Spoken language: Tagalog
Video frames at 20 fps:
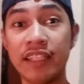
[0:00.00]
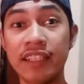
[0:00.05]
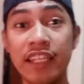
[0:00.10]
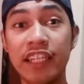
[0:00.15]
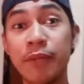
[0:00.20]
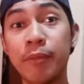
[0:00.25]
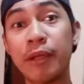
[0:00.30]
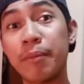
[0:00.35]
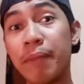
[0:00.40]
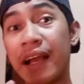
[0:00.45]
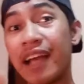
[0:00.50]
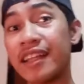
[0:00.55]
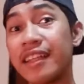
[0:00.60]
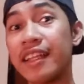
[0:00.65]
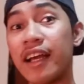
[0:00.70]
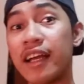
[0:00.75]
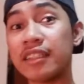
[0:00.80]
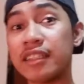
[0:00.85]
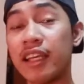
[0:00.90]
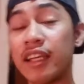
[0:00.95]
hindi naman
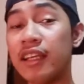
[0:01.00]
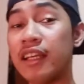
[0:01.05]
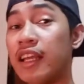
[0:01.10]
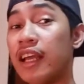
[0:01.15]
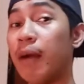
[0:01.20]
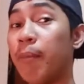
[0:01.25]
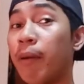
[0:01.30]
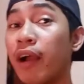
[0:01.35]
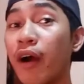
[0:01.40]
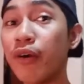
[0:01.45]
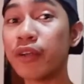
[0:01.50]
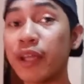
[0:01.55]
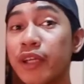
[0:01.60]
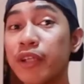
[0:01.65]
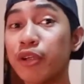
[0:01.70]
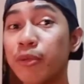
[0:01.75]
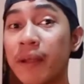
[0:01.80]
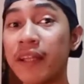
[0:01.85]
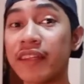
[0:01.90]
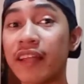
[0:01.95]
maganda kasi kapag ako na
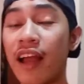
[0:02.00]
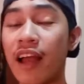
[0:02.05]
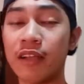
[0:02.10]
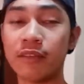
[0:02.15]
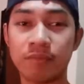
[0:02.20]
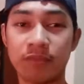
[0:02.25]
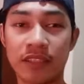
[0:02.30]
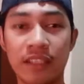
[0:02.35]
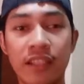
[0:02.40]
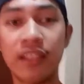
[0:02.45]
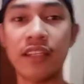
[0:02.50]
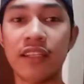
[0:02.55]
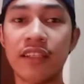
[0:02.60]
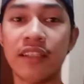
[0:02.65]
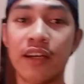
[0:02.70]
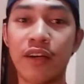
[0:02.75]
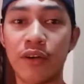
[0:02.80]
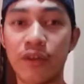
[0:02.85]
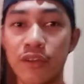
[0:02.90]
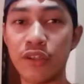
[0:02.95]
yung kumanta,
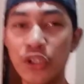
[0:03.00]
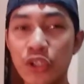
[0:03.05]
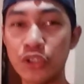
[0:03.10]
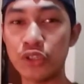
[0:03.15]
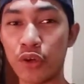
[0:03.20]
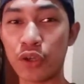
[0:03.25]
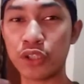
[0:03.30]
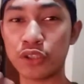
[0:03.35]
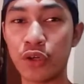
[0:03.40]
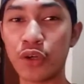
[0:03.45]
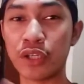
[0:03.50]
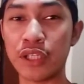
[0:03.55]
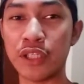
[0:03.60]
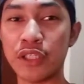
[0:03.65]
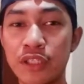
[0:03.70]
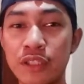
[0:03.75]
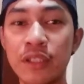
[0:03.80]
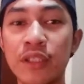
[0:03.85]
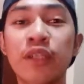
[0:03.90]
nako, sorry, sorry.